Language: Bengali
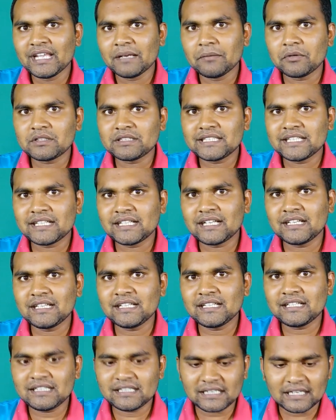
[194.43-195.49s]
এবং
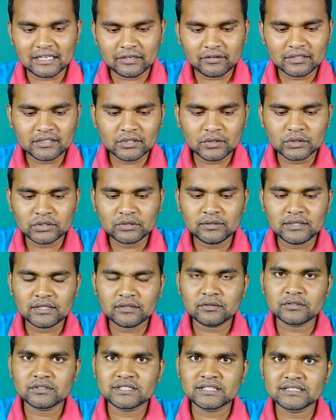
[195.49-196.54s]
সেখানে আরও একটা কথা
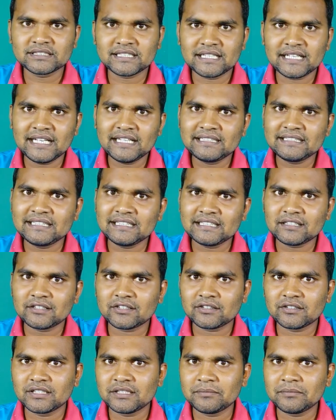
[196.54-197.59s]
উল্লেখ করছে যে এই তিন
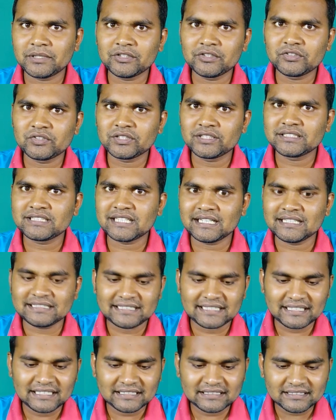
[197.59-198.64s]
ক্যাটাগরি মানুষ যদি যায়
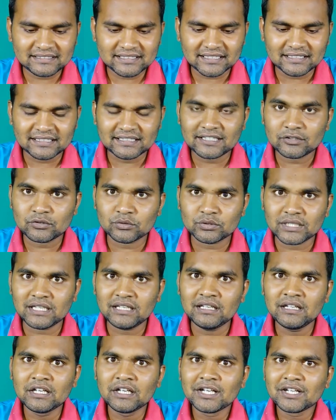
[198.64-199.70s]
সেক্ষেত্রে তাদেরকে
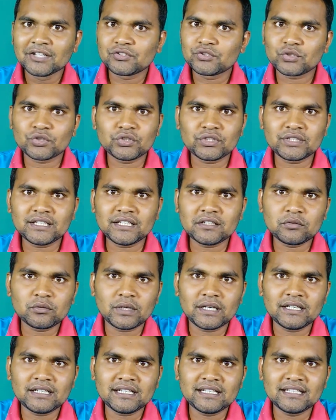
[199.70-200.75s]
টোটাল চোদ্দ দিনের
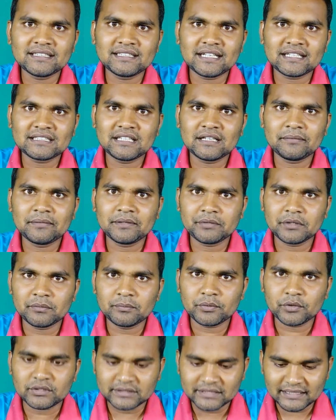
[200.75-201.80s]
কোয়ারেন্টাইনে থাকতে হবে এবং
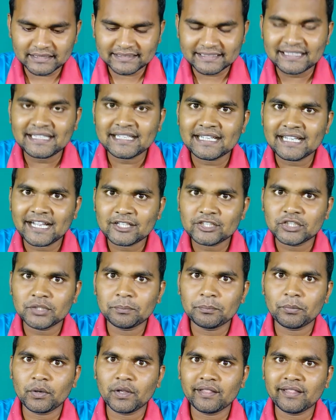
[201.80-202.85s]
প্রত্যেক দিনে একশো
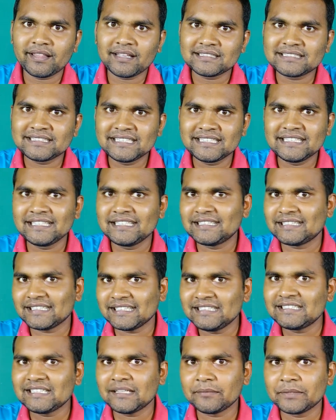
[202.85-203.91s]
পঞ্চাশ রিঙ্গিত
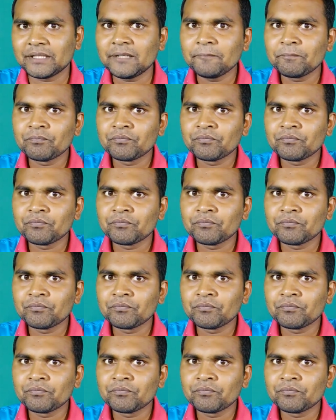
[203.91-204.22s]
হিসাবে